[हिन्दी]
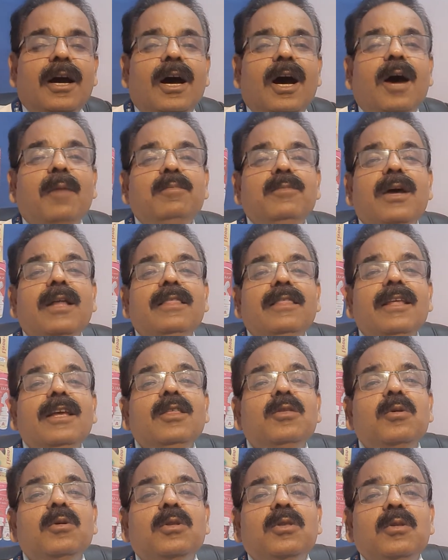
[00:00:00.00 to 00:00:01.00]
आप जानते
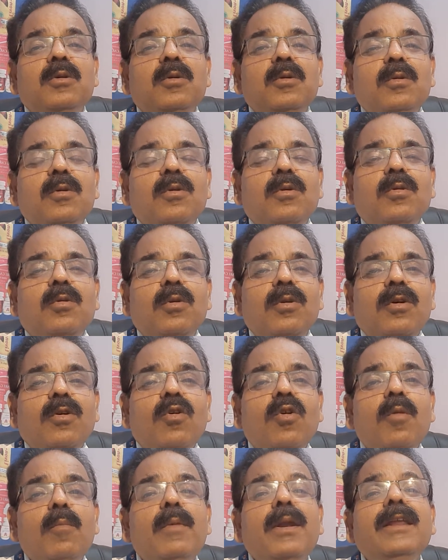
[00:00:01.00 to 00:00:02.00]
हैं दोस्तों
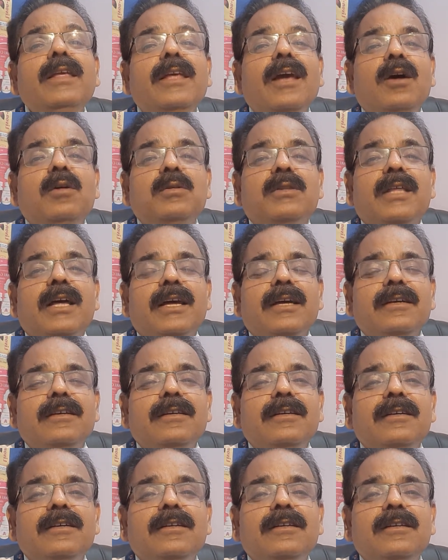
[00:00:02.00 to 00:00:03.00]
कुरकुरमिन क्या होता है
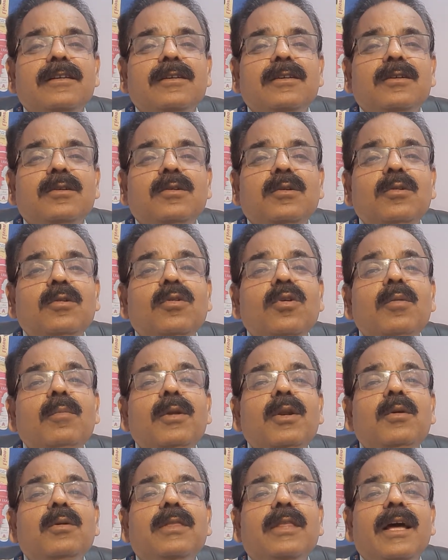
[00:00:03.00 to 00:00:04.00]

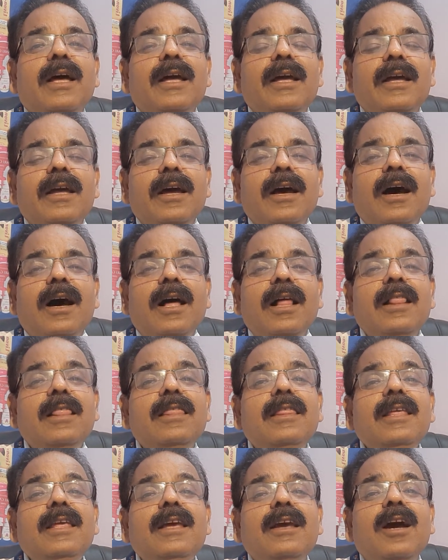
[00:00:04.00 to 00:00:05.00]
कुरकुरमिन होता है
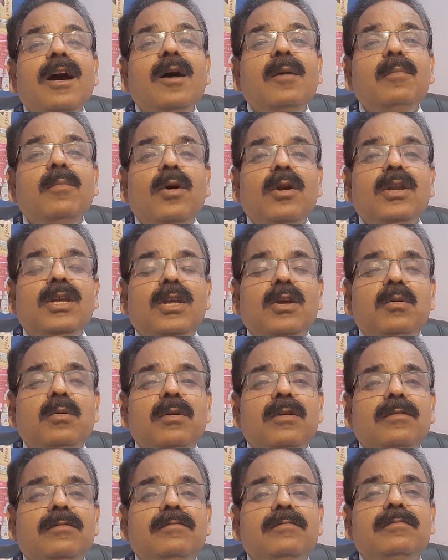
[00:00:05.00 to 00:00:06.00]
हल्दी का
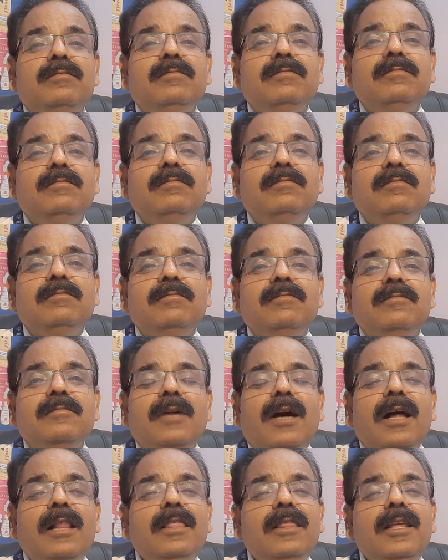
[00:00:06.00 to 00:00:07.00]
मॉलिक्यूल
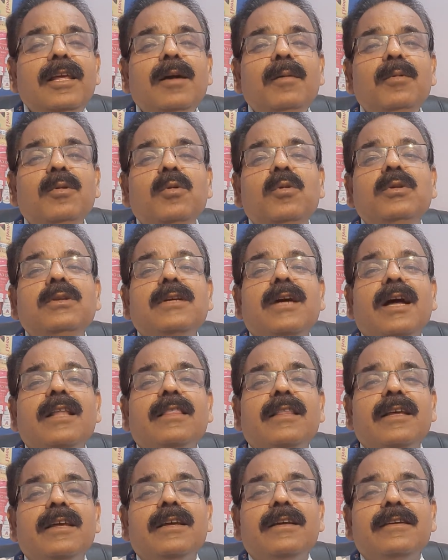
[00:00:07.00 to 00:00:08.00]
हल्दी हम रोज़
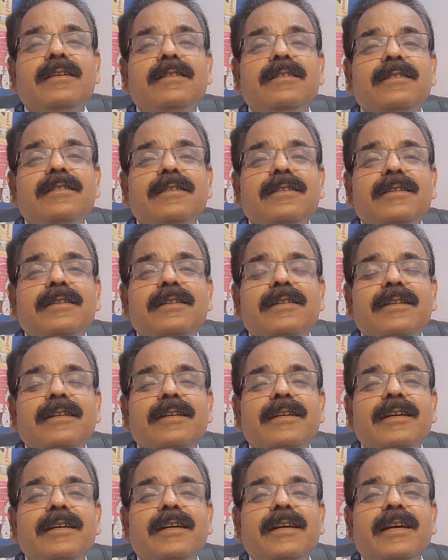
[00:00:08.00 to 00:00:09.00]
खाते हैं
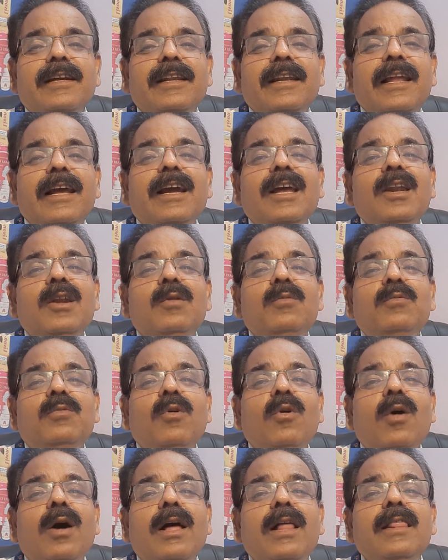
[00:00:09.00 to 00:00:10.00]
लेकिन
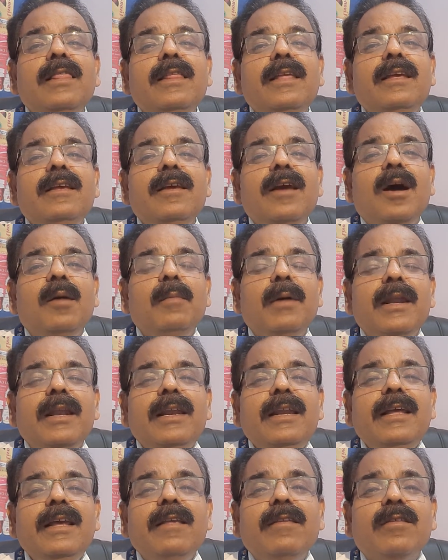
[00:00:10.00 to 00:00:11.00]
वो हल्दी हमारे
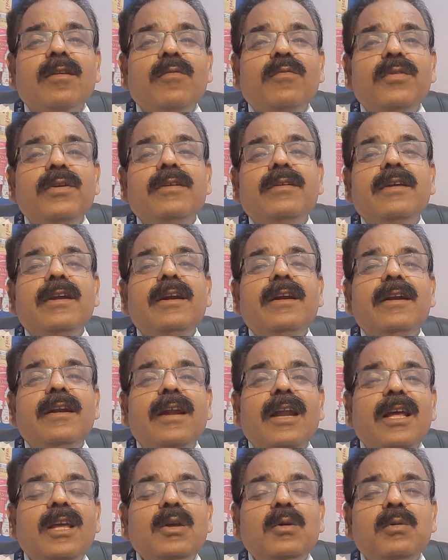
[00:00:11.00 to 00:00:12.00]
लिए सफ़िशियंट
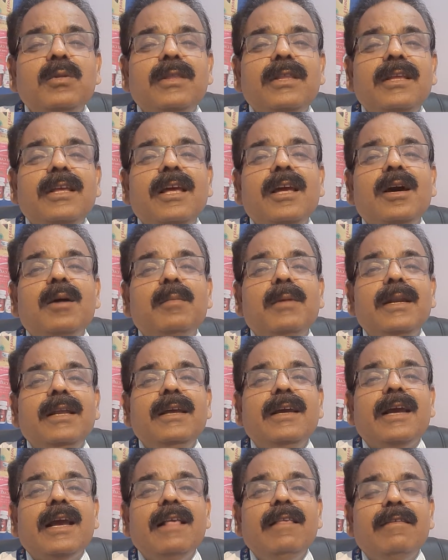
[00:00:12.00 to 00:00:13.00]
नहीं होती है हमारी
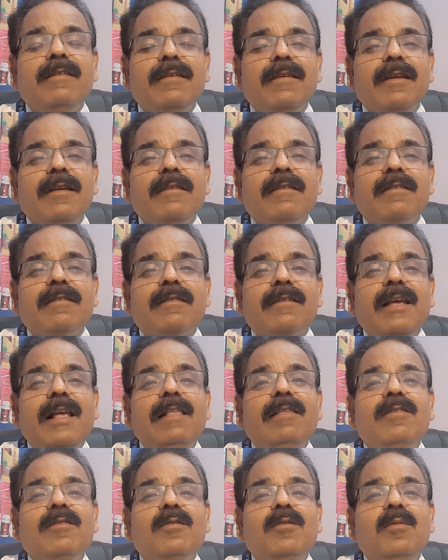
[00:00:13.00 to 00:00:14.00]
कैंसरस
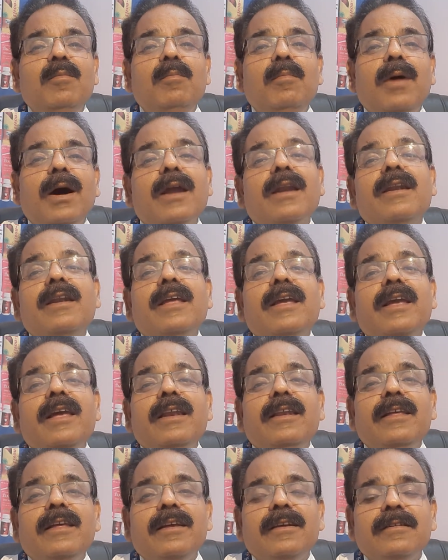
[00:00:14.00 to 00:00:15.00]
सेल्स को मारने के
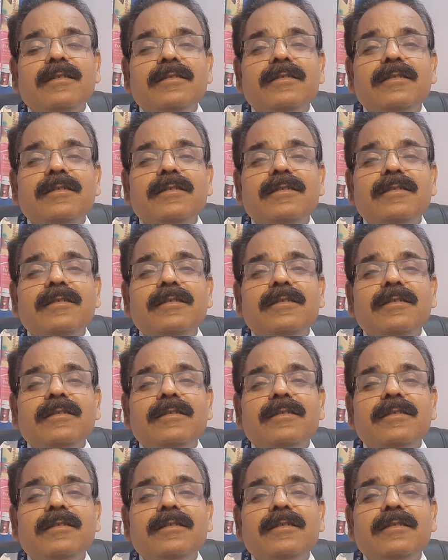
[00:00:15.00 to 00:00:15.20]
लिए